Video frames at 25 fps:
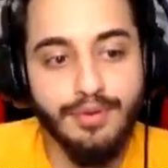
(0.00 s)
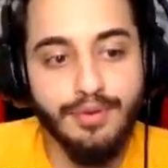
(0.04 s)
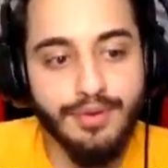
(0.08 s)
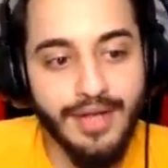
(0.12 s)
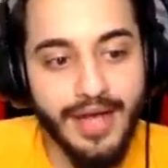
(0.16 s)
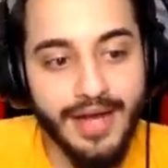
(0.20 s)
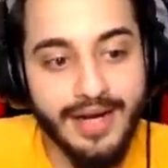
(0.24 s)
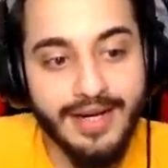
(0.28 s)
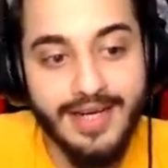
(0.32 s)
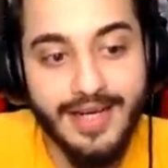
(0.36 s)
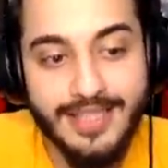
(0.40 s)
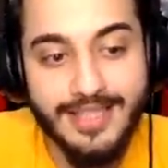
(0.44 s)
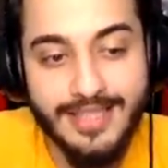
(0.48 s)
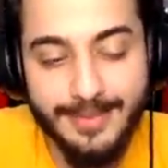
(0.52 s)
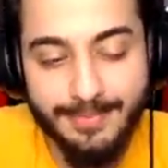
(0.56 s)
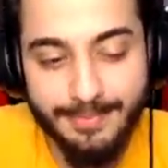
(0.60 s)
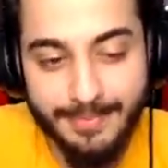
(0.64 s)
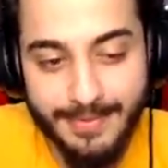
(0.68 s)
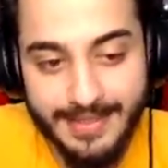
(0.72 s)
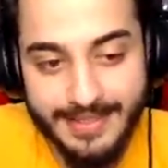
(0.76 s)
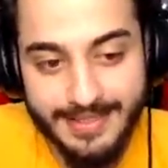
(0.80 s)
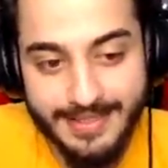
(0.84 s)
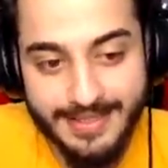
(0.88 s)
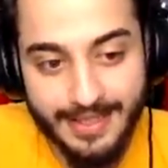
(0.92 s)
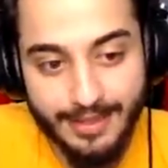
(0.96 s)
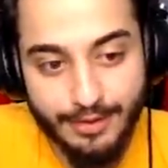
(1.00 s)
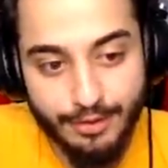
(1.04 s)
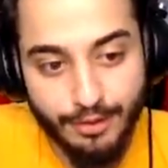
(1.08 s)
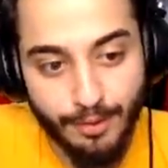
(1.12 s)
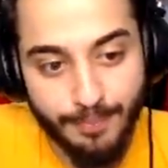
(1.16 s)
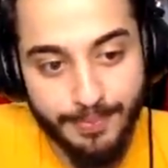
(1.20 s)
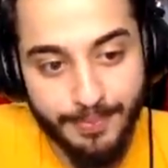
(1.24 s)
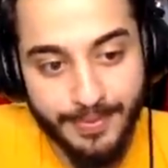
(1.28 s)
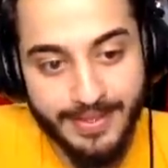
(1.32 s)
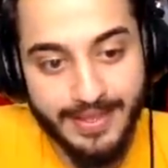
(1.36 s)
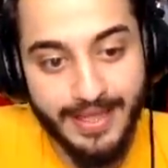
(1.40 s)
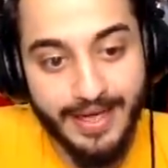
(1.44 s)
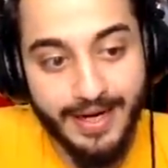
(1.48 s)
Bunlar kaçıp gidecek
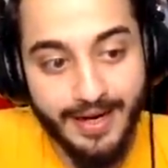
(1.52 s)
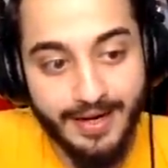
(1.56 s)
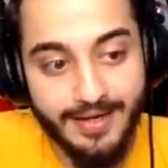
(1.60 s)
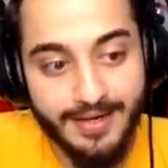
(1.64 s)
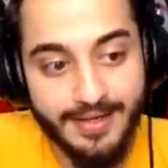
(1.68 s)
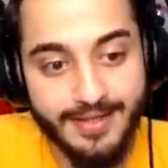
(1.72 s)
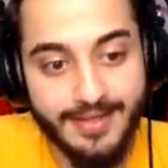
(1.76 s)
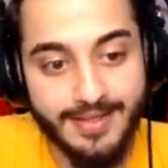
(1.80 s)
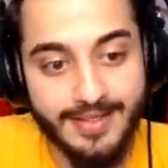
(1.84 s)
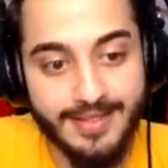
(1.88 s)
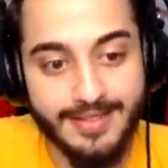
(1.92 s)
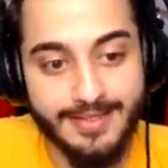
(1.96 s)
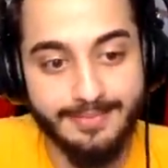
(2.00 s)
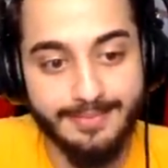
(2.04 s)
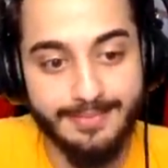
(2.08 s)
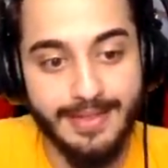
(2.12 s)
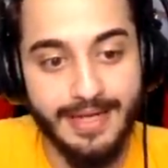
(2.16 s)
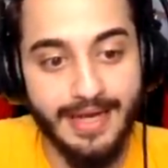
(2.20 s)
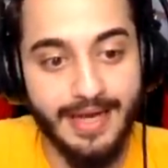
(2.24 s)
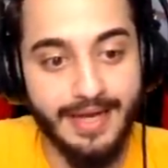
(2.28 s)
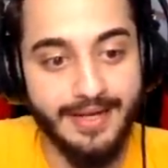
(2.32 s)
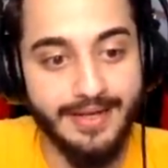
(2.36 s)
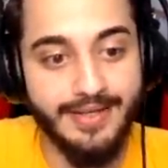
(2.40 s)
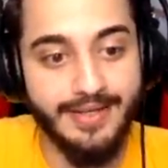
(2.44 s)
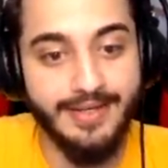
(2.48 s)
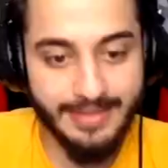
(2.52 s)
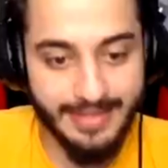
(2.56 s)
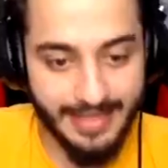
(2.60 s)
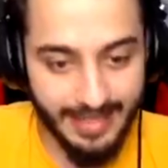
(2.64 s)
topikler anladınız mı yani?